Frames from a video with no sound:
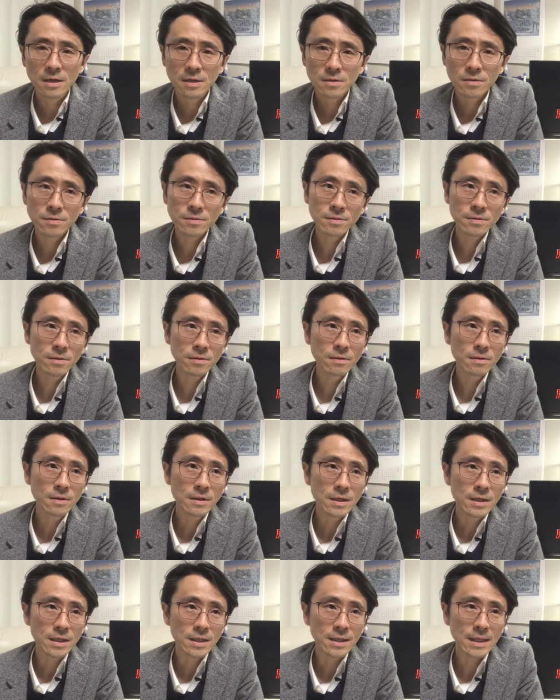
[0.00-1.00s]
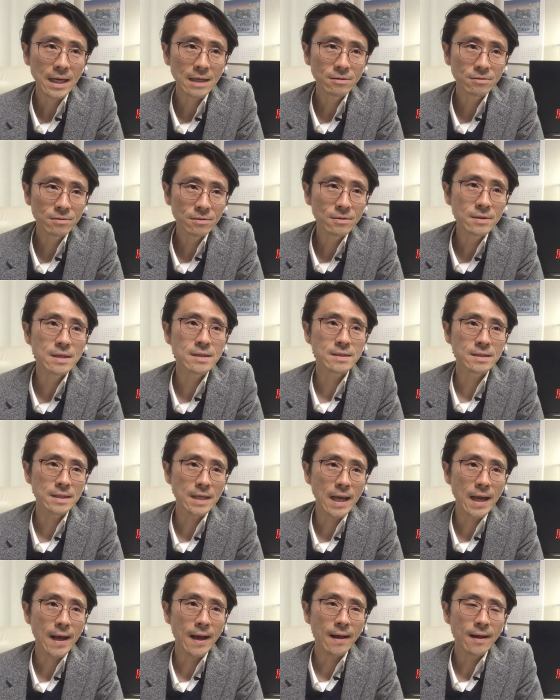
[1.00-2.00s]
そうするとやるとです
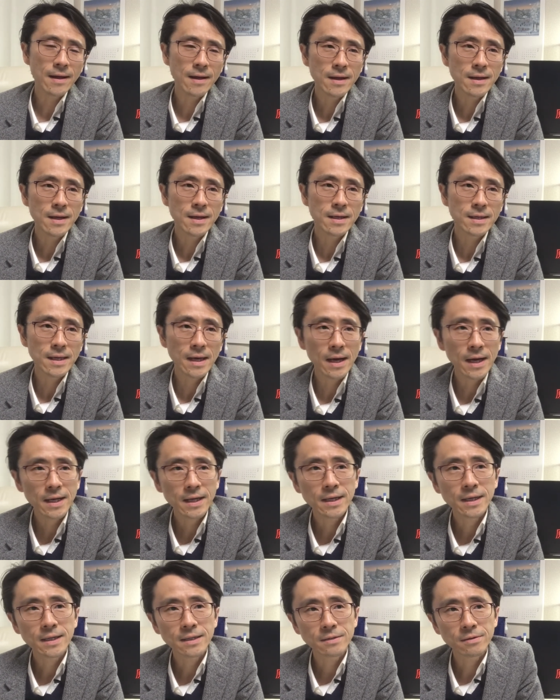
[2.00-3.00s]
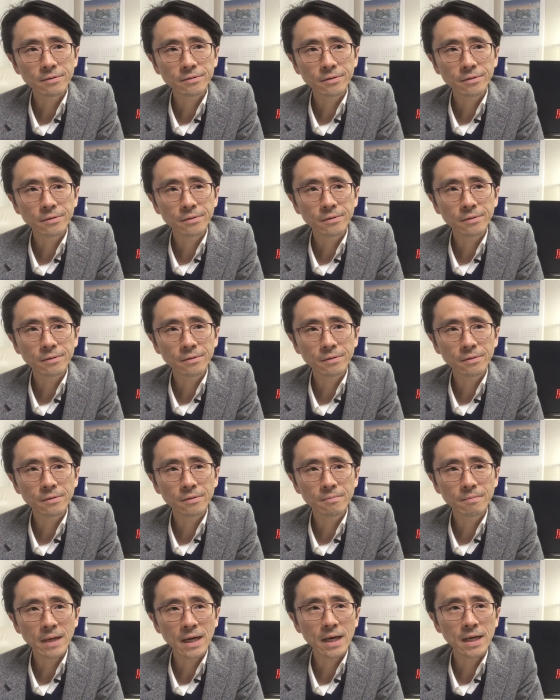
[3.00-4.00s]
ねやはりその、
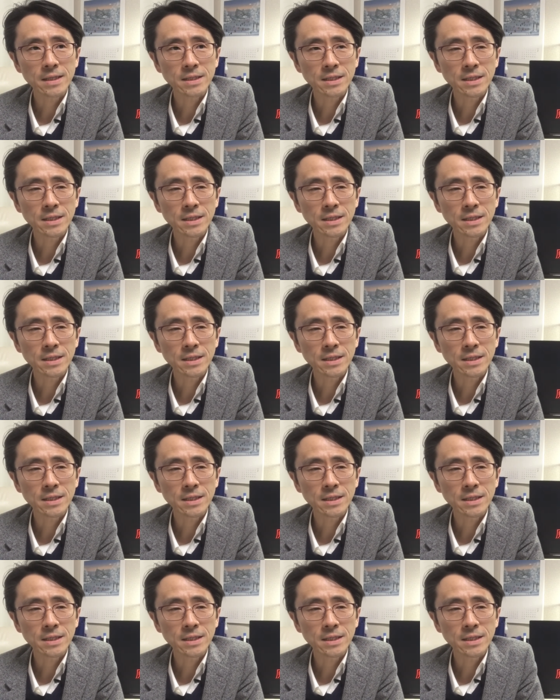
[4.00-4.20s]
まあ、時